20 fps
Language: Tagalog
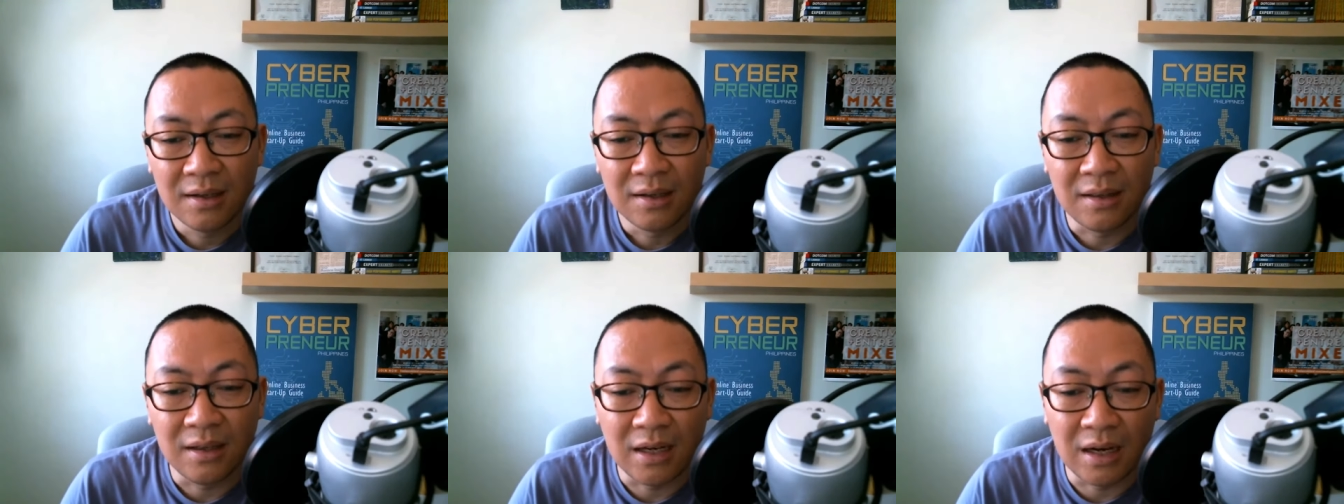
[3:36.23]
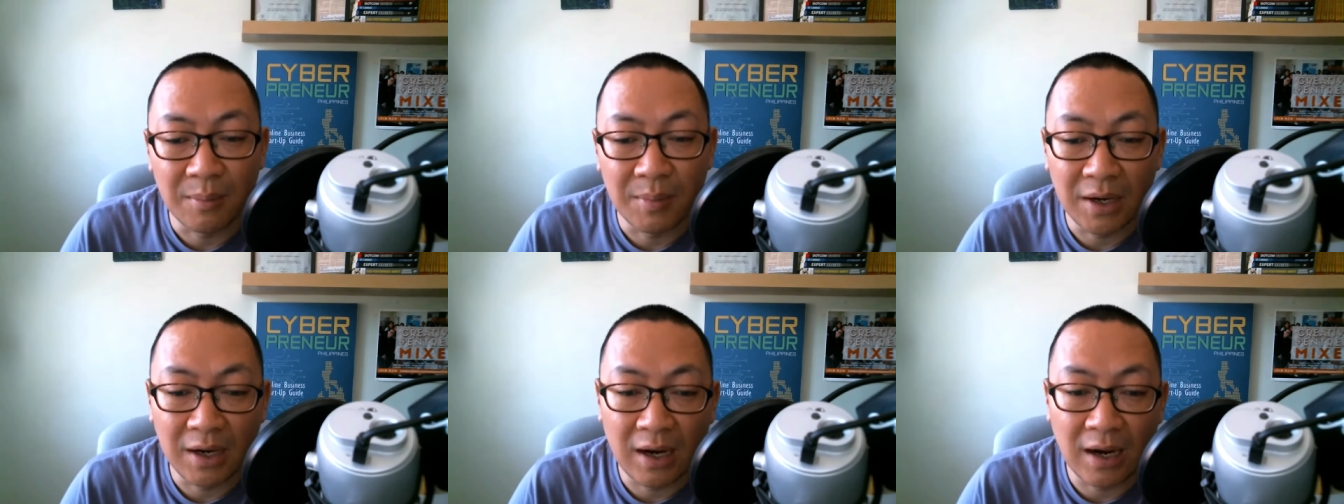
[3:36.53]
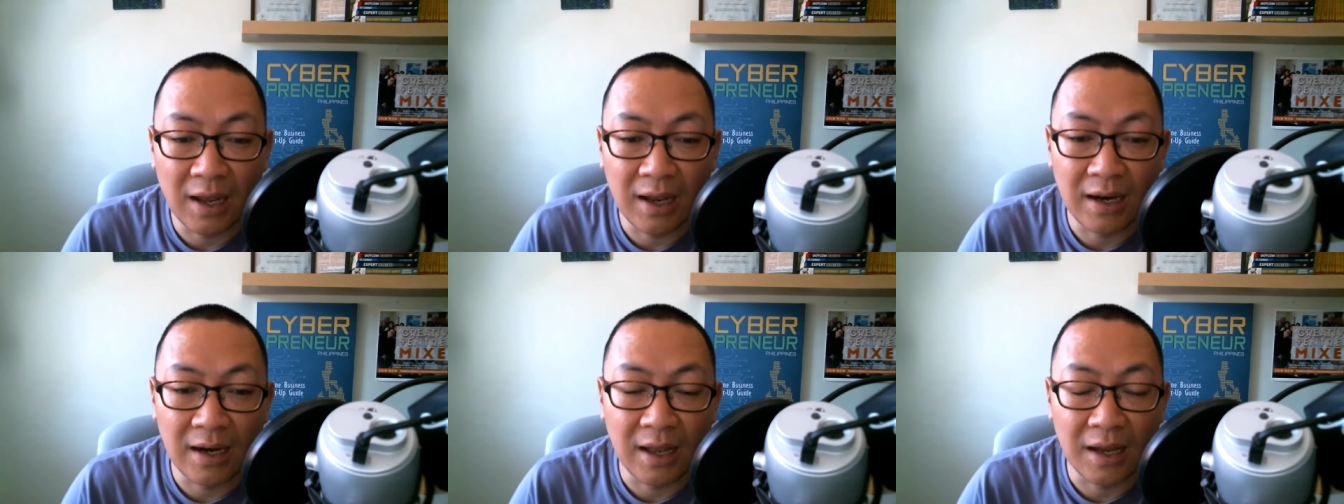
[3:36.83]
Hindi naman
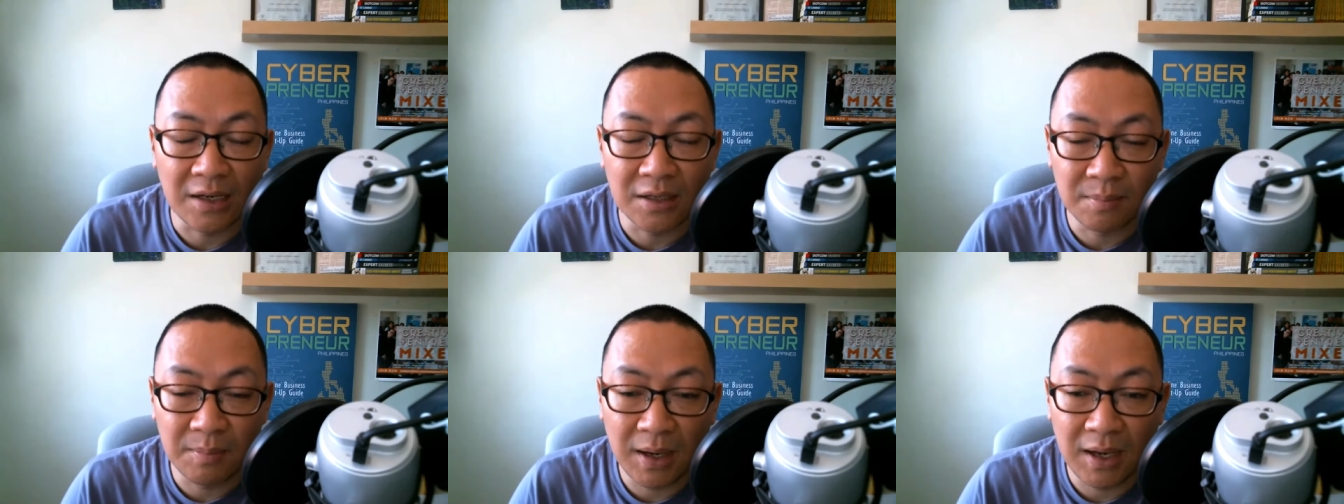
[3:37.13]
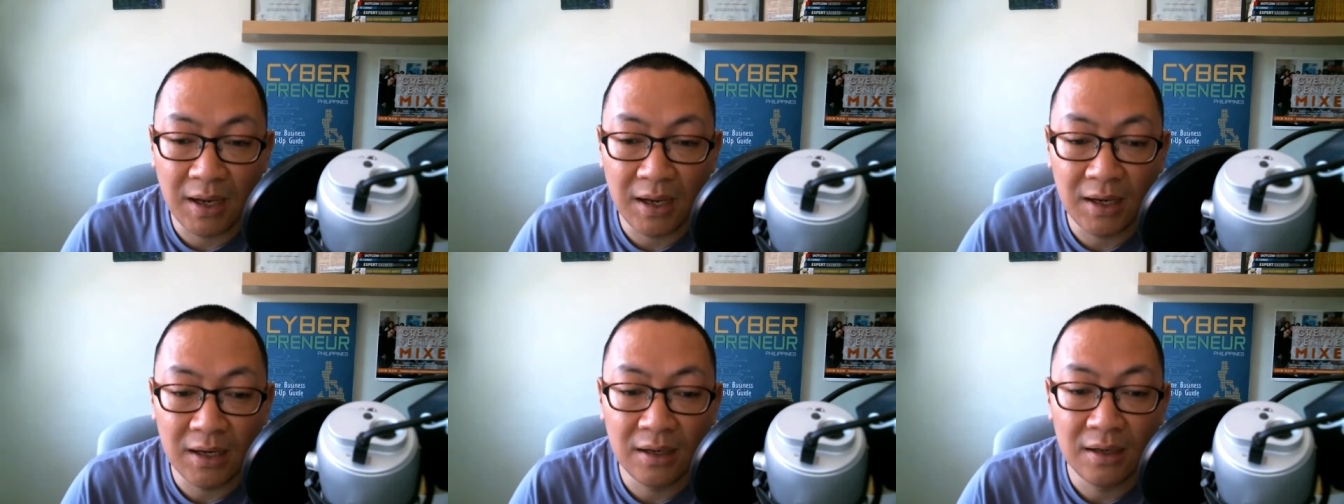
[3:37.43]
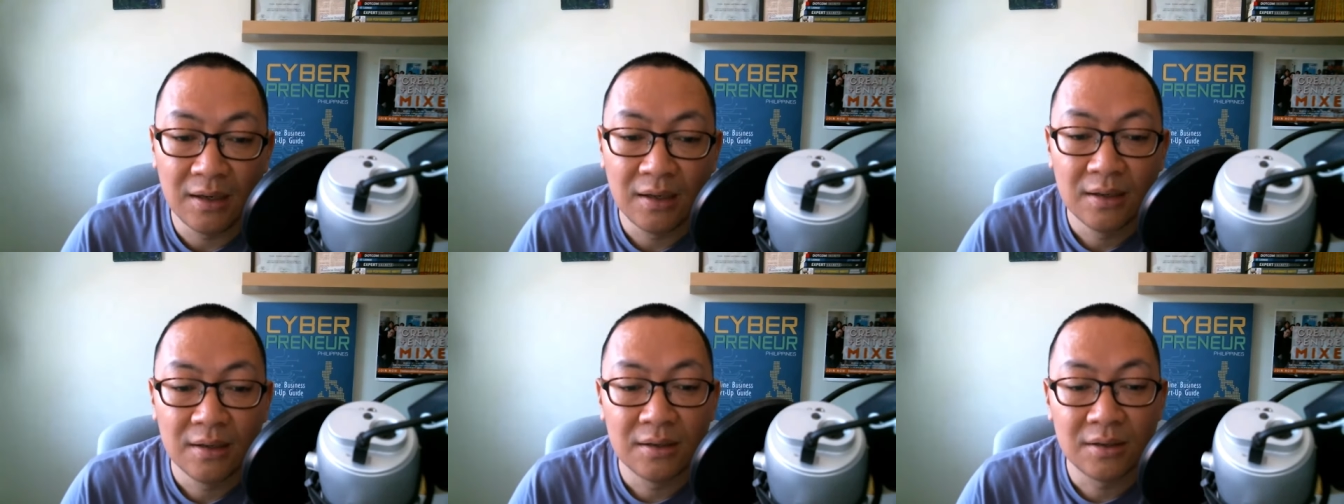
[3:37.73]
nila ina-explain.
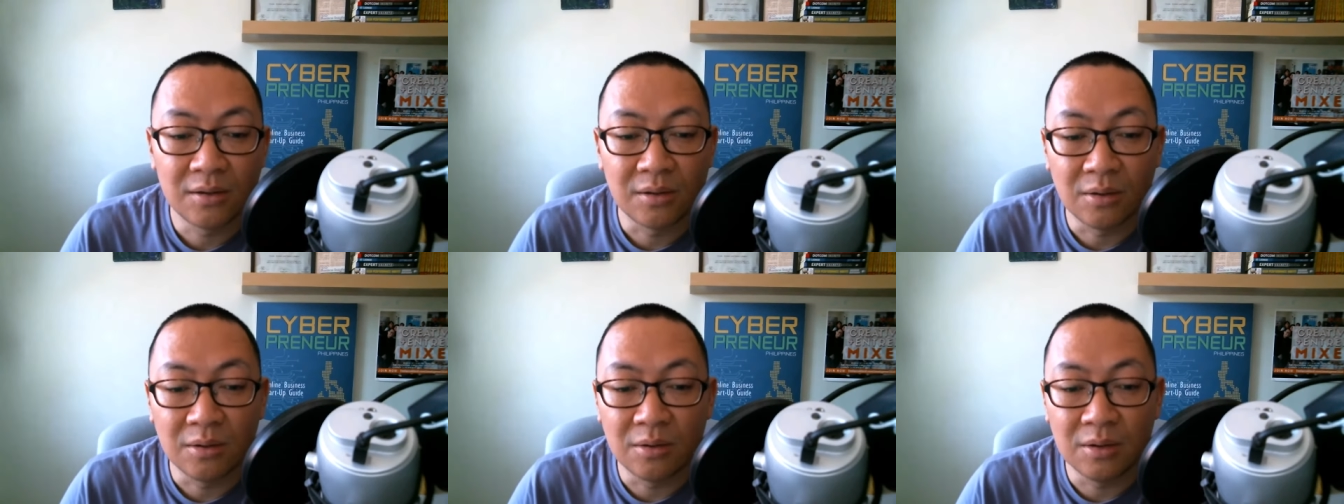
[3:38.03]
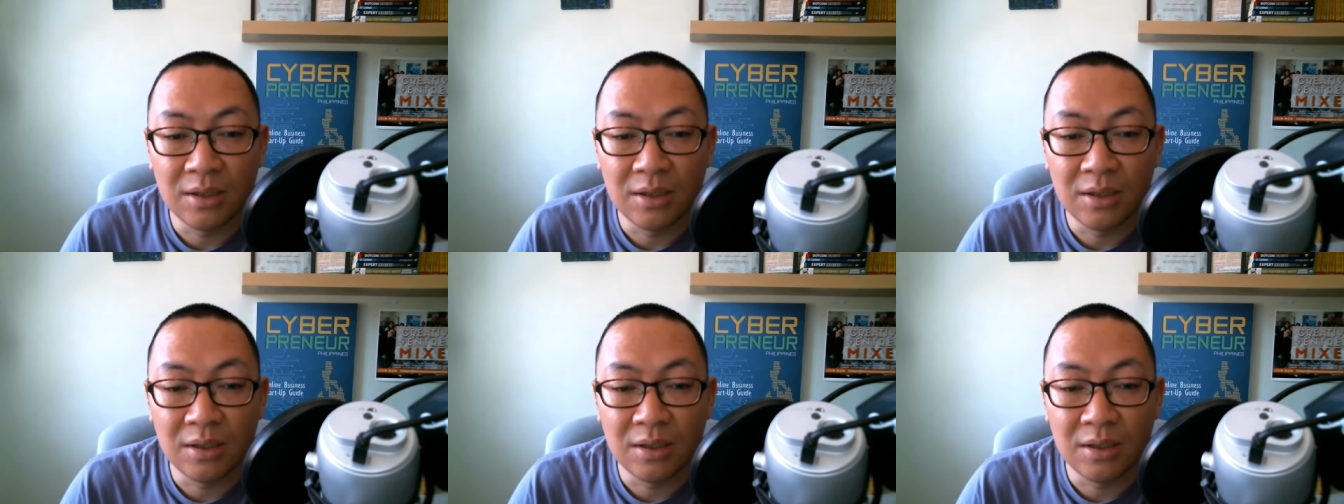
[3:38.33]
So,